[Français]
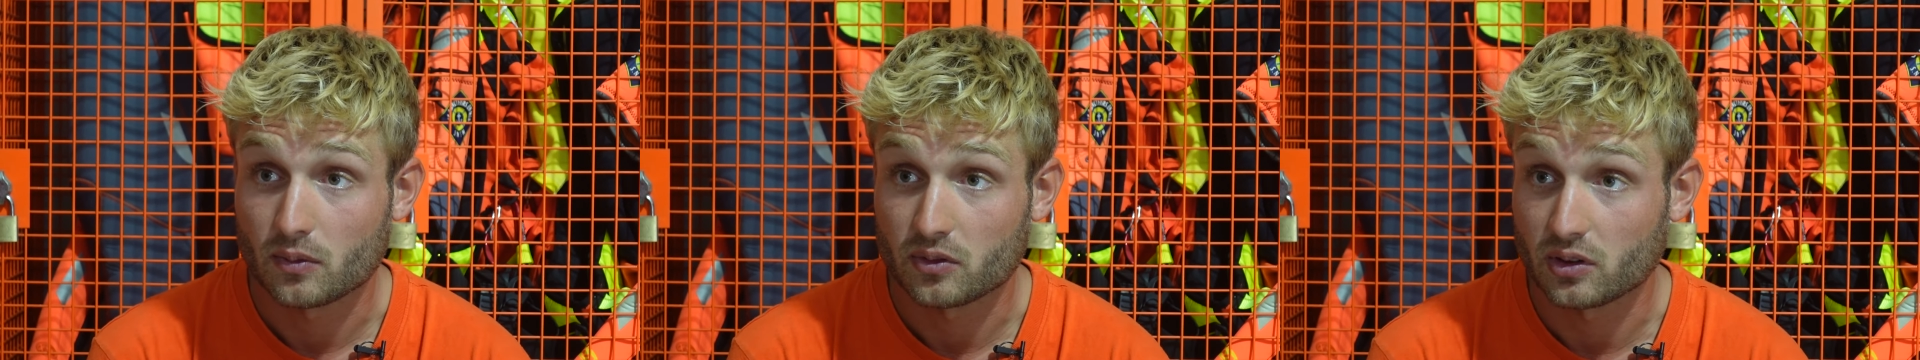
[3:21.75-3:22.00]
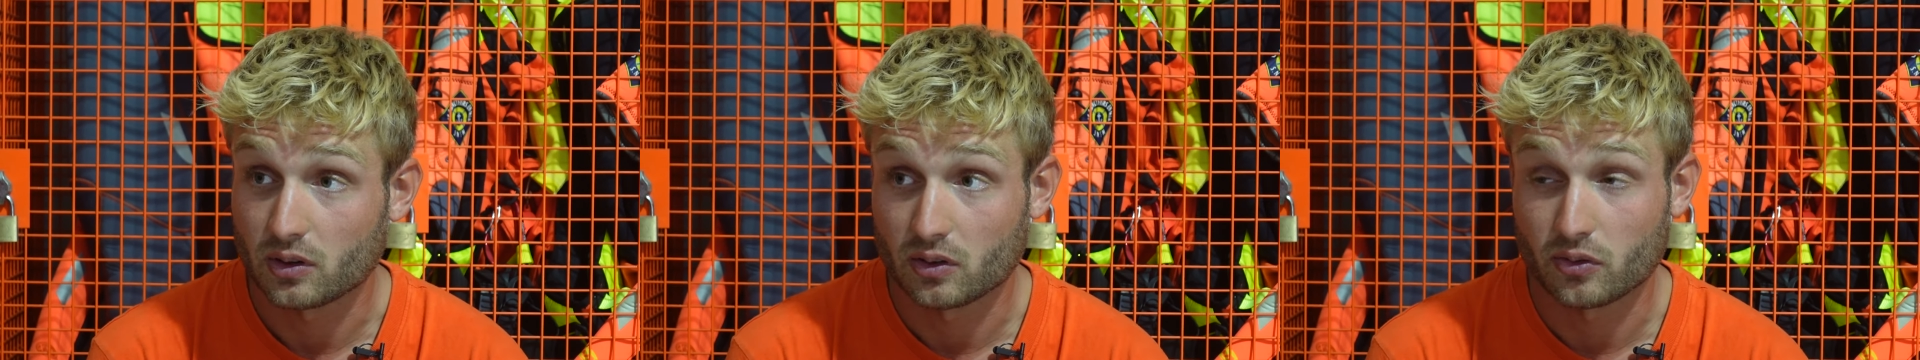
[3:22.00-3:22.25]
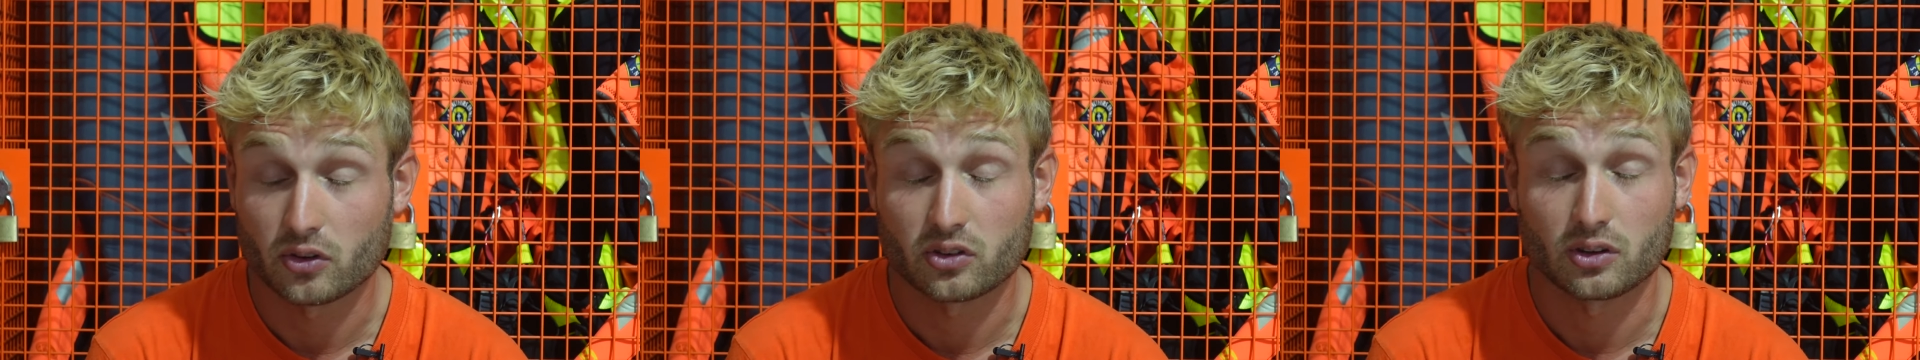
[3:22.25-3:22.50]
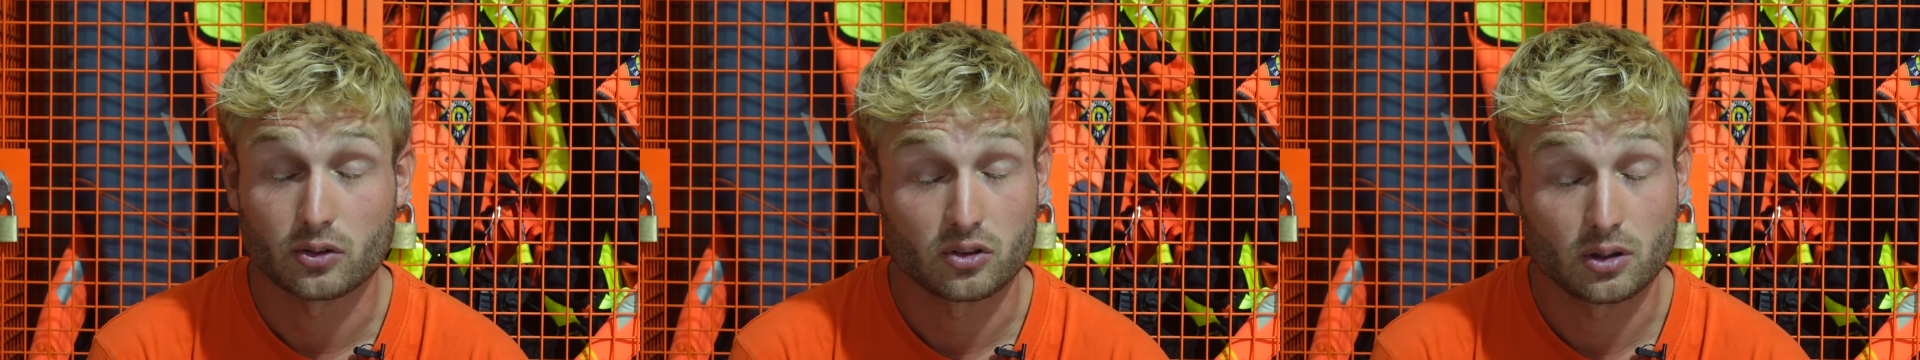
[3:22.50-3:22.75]

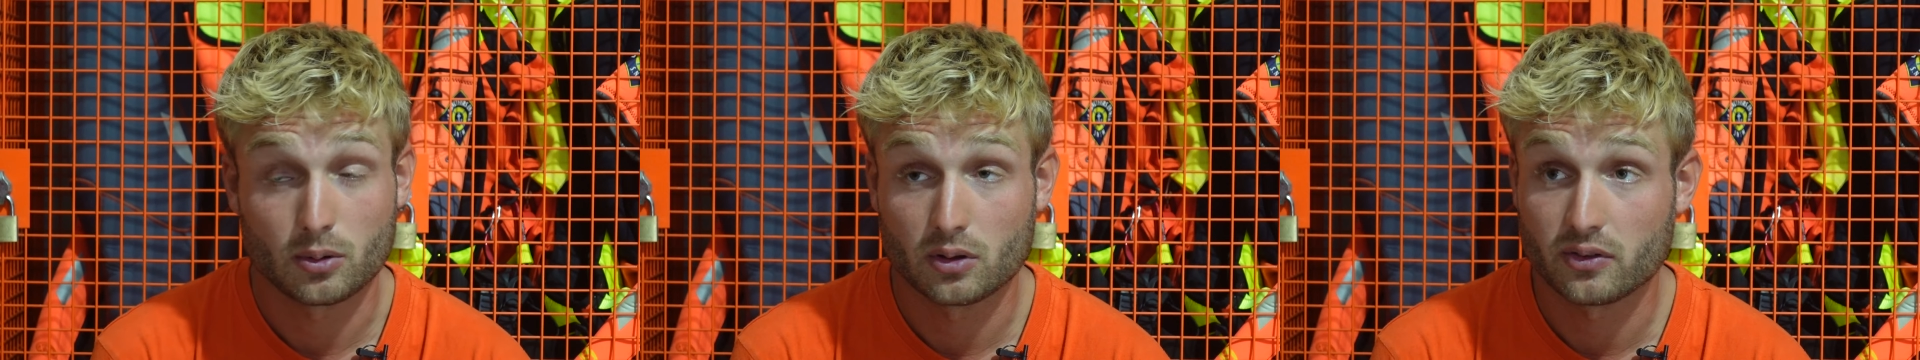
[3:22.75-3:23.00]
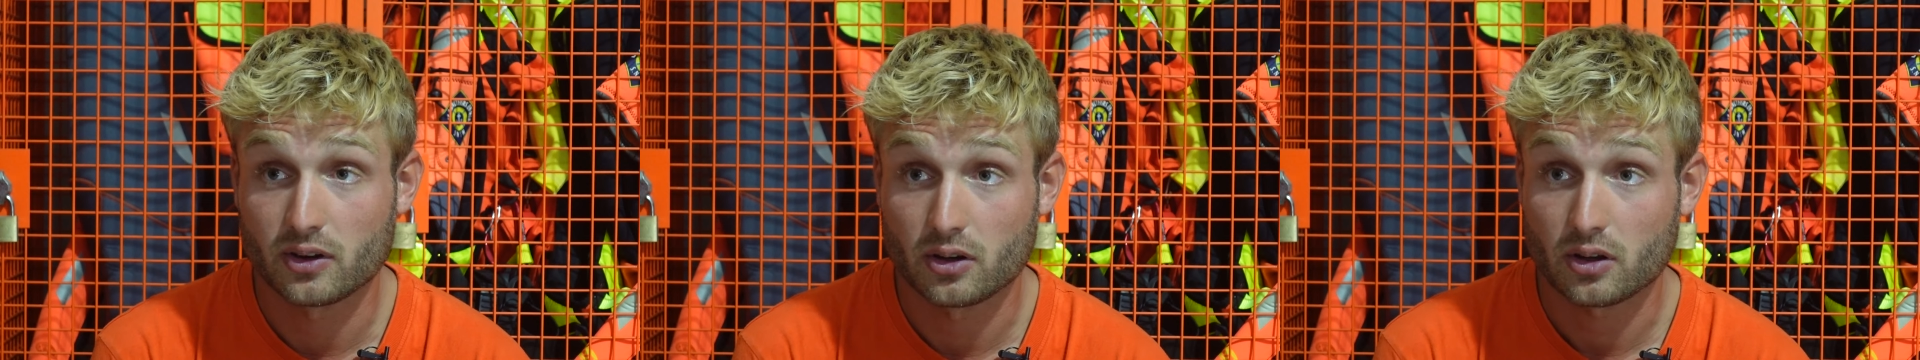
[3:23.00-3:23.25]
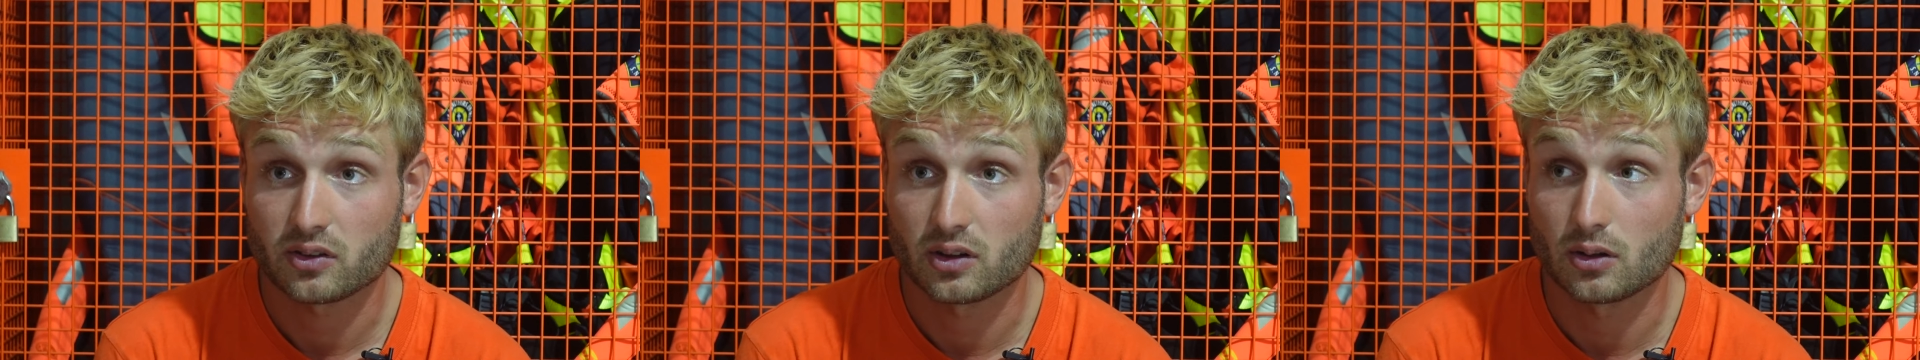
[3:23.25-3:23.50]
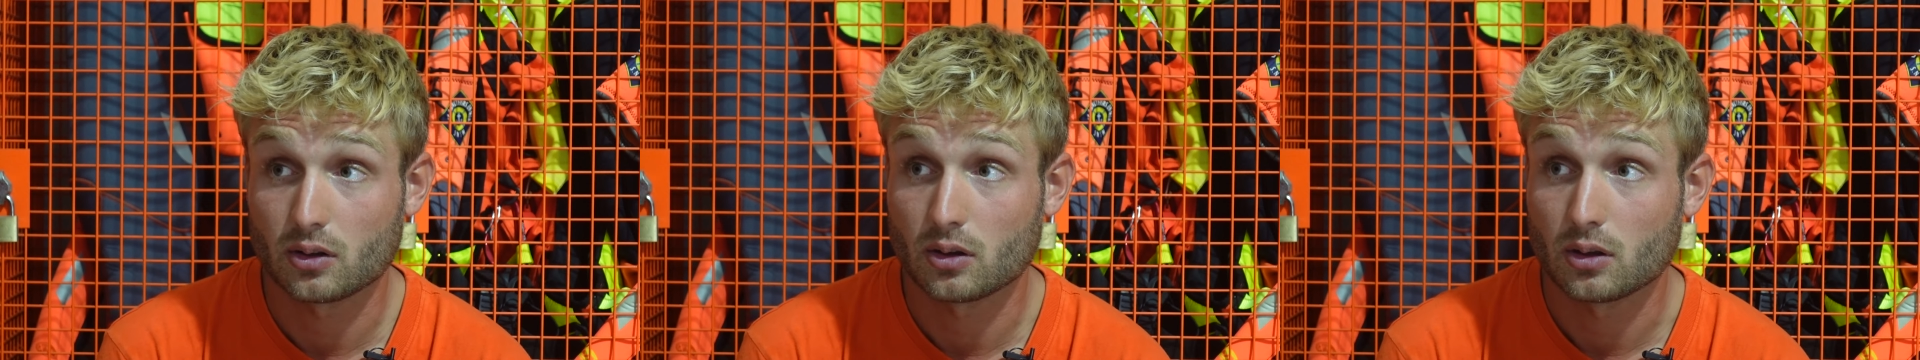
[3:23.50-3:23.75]
C'est que des bonnes valeurs, c'est
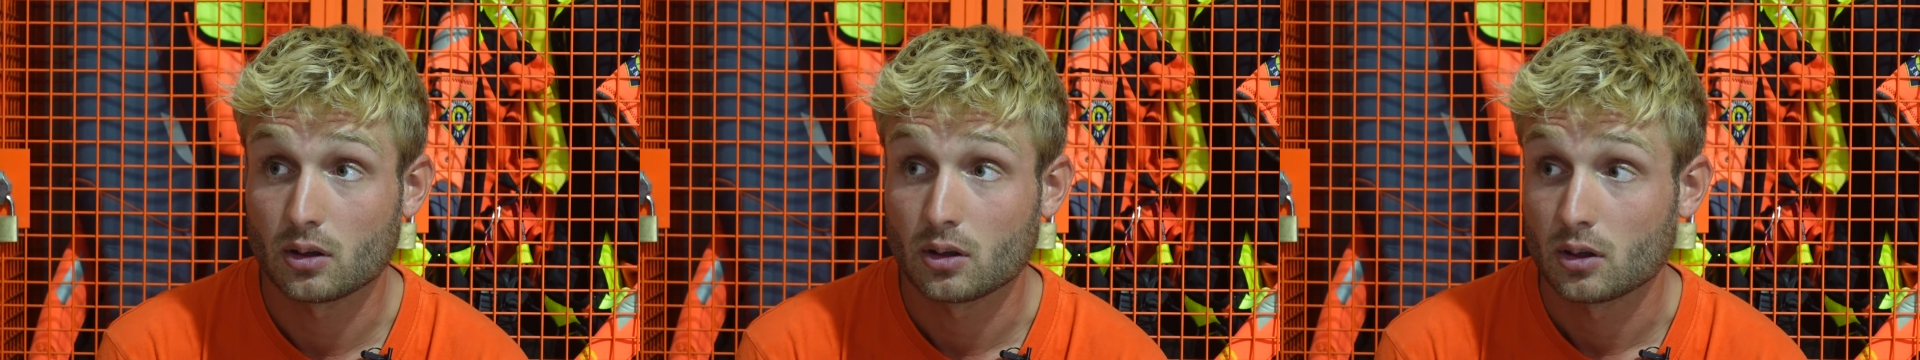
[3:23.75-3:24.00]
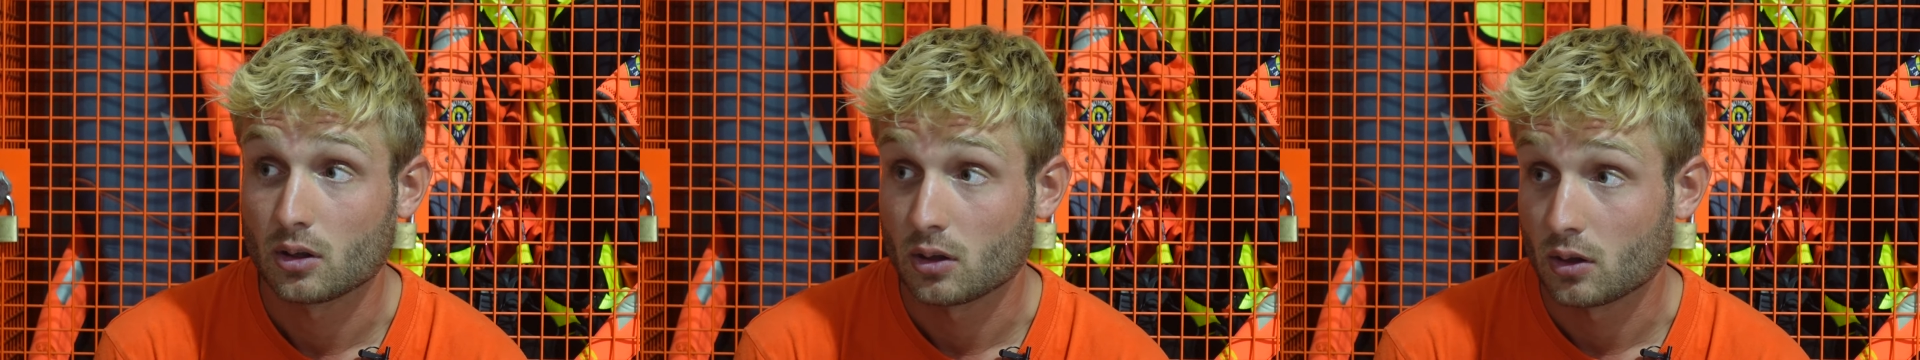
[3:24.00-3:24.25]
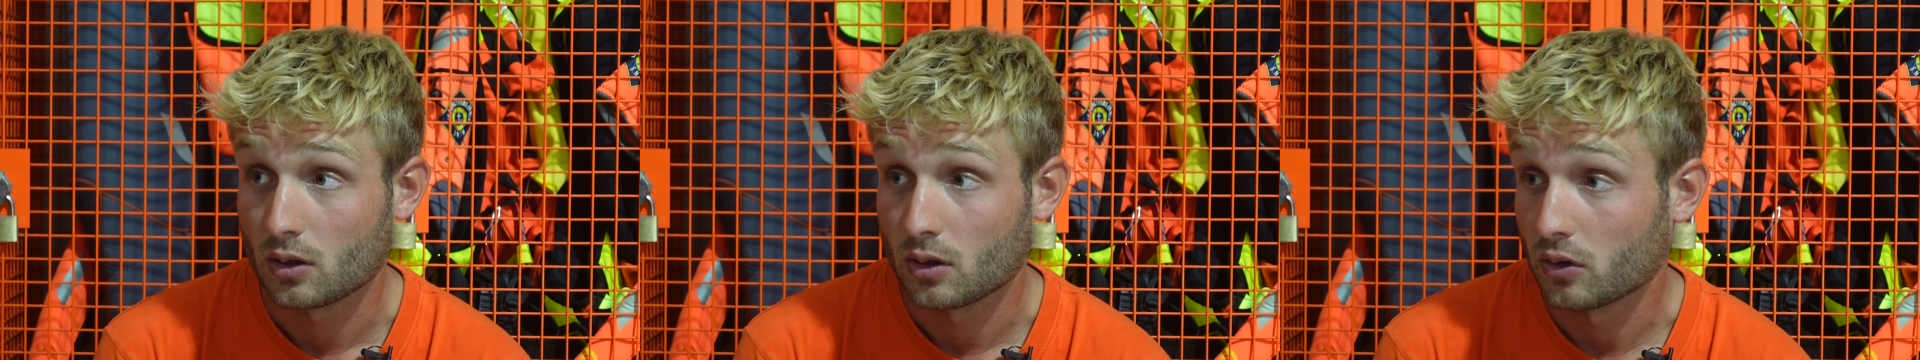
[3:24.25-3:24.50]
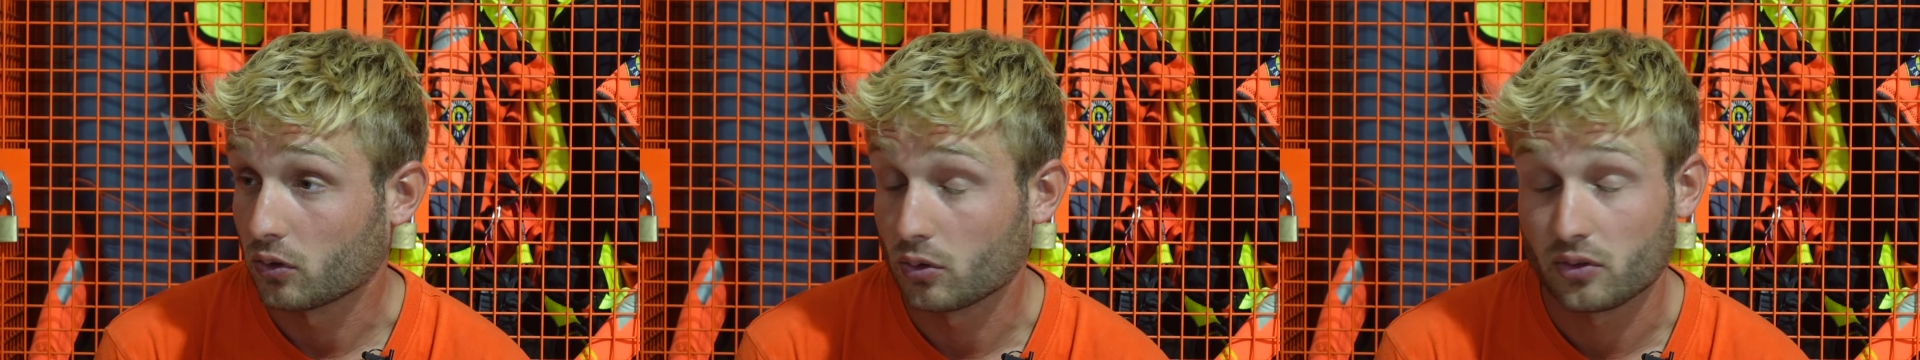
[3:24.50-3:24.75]
euh,
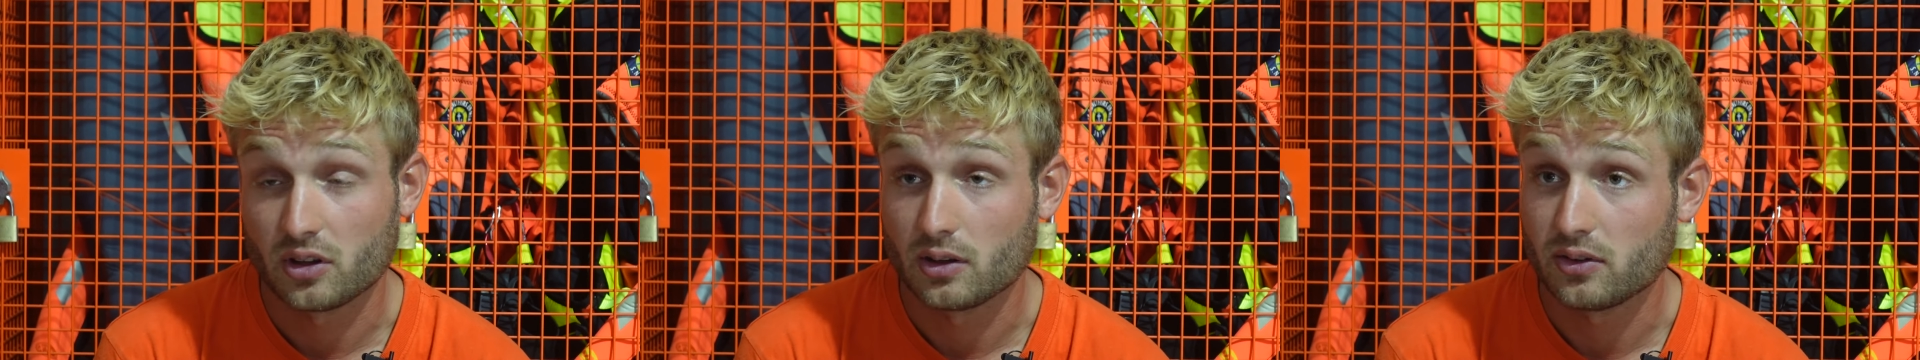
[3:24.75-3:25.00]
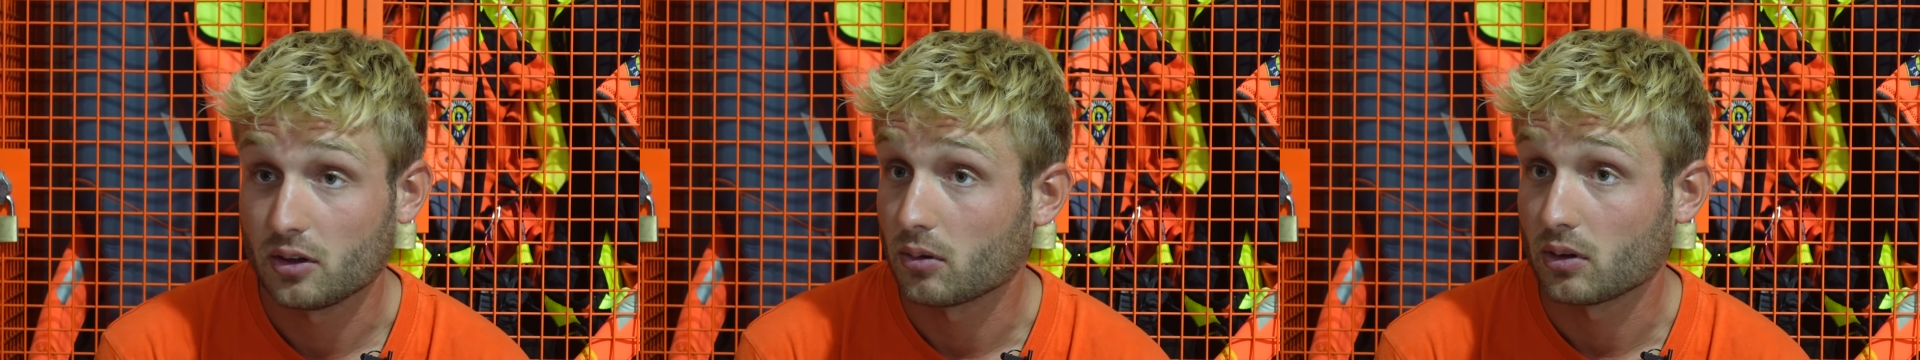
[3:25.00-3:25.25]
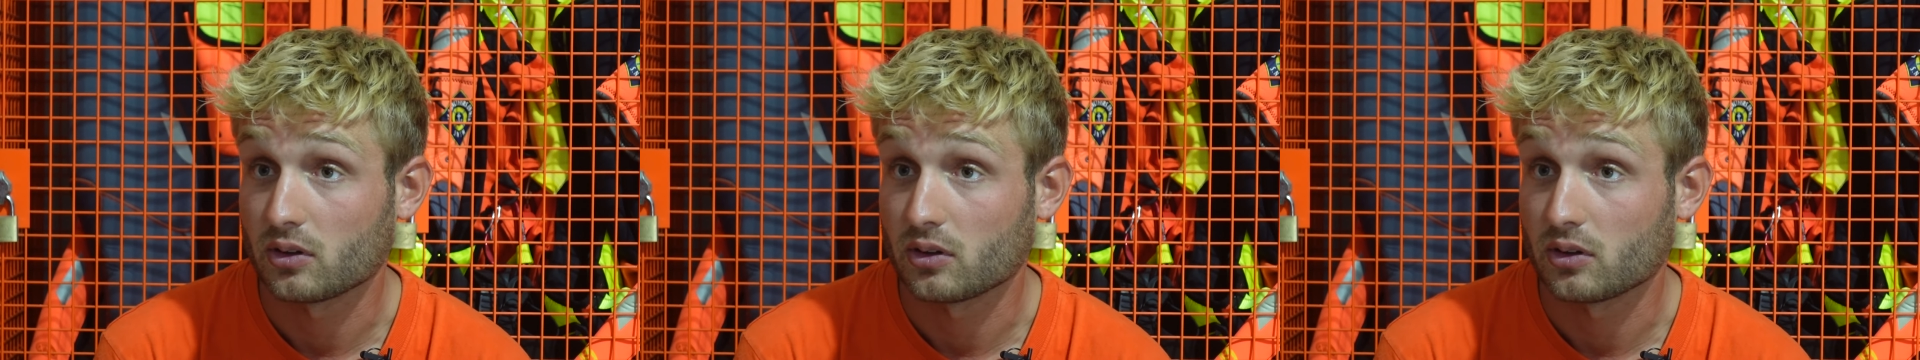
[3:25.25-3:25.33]
sauver des vies.